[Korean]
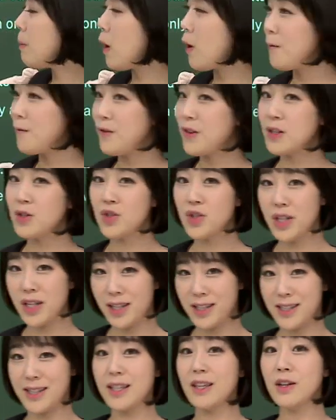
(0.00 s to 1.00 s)
퍼핀
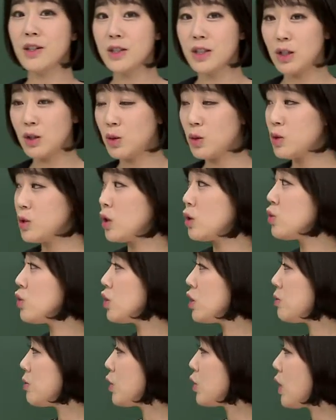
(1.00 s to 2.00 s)
칙스 이런 식으로
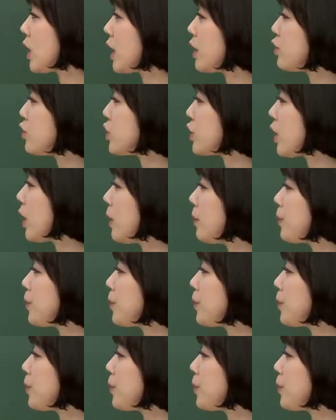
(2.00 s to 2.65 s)
써주시면 되겠죠.